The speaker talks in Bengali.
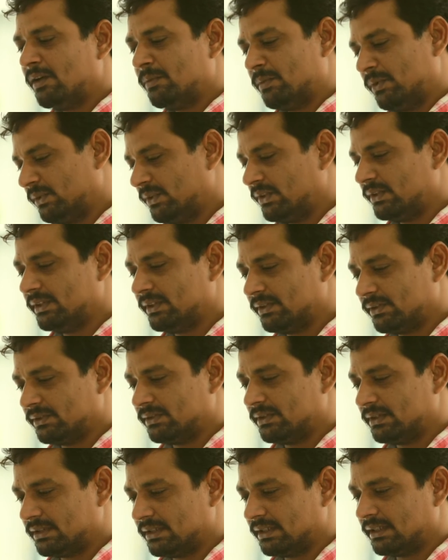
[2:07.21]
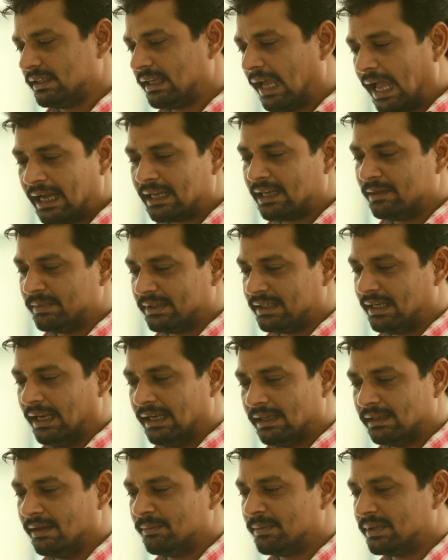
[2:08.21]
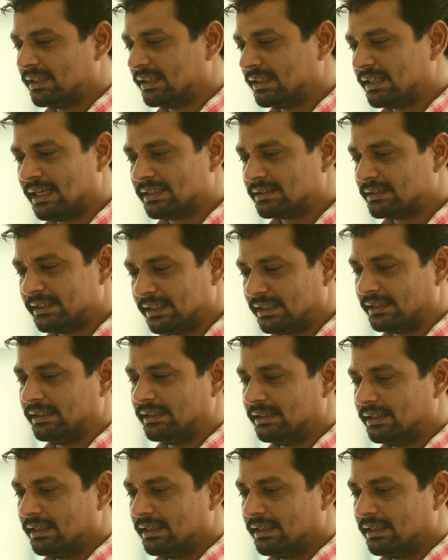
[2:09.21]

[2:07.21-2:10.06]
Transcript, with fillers: পনেরো দিন করতেছি আগামীকাল আমাদের কাজ নেই